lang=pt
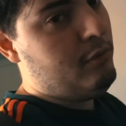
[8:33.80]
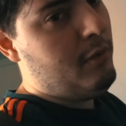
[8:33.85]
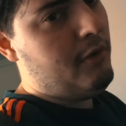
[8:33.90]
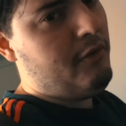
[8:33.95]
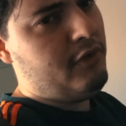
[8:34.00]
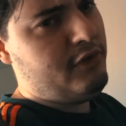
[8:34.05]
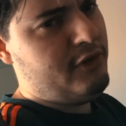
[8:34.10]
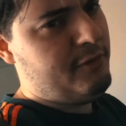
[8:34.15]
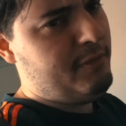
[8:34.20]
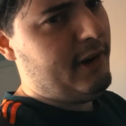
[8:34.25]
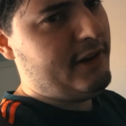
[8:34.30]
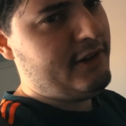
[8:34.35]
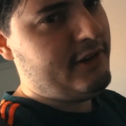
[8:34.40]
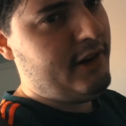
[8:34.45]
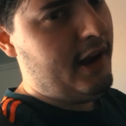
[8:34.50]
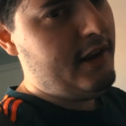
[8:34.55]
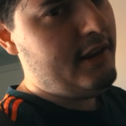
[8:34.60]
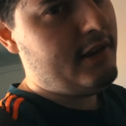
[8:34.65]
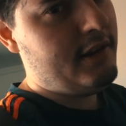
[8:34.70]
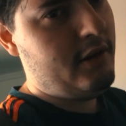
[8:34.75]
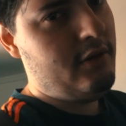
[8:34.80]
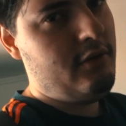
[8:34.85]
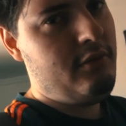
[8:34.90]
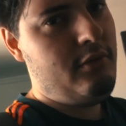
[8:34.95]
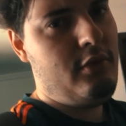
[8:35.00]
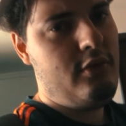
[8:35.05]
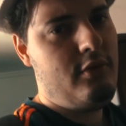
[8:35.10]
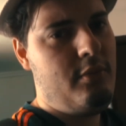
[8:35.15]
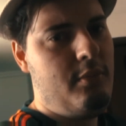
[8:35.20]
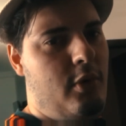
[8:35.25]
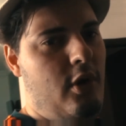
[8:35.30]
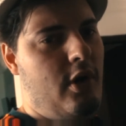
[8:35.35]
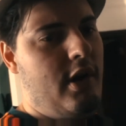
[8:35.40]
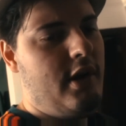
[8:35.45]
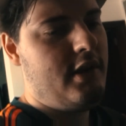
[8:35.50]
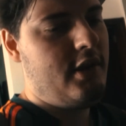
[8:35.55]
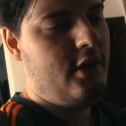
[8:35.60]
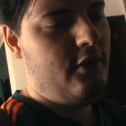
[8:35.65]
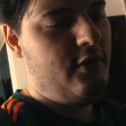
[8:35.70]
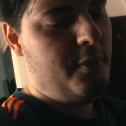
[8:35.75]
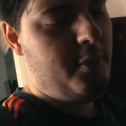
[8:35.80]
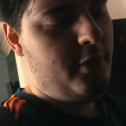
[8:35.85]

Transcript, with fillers: uma eu vou despachar, então o bom é que eu vou